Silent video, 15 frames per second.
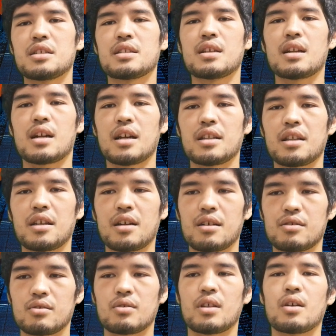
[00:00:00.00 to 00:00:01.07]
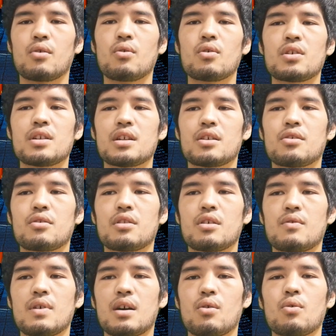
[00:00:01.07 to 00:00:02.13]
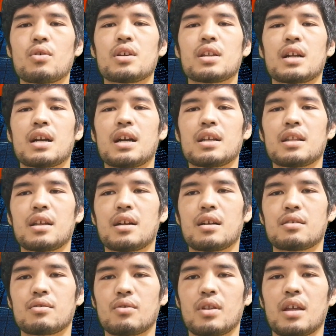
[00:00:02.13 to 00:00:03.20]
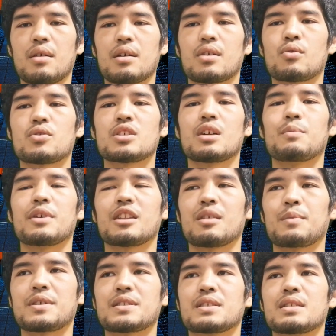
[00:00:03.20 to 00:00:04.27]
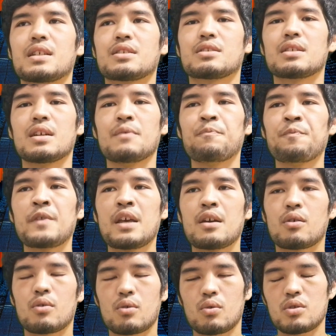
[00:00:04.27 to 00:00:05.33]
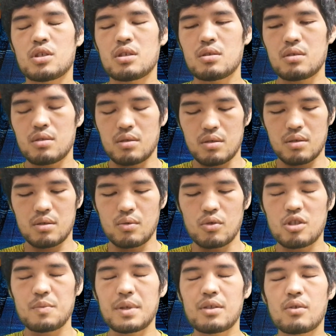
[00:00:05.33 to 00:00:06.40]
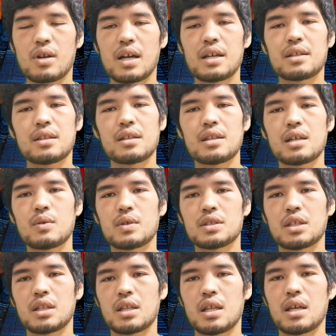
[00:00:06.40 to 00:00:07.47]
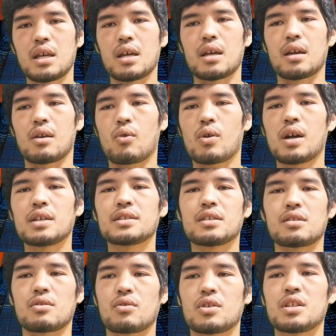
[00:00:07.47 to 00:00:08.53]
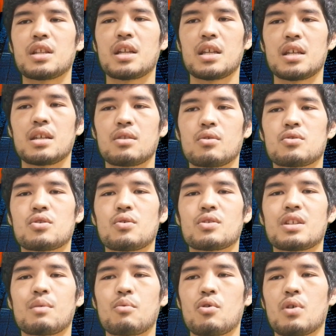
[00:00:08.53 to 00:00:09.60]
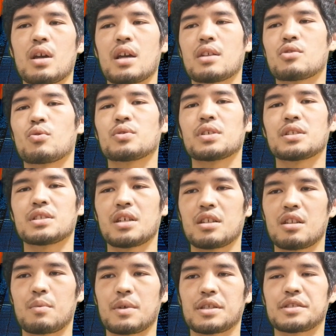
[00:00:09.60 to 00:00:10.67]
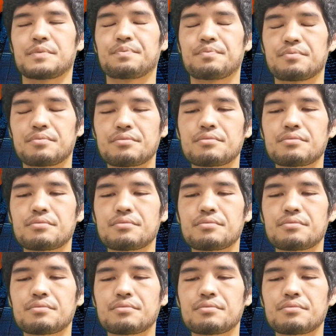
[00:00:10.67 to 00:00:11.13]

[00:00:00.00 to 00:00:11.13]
小さな回転角度で、大きな距離では大きな回転角度で腰が回ってます。です。この腰、骨盤の回転に合わせて、股関節のひねりの強さも、え調節されてます。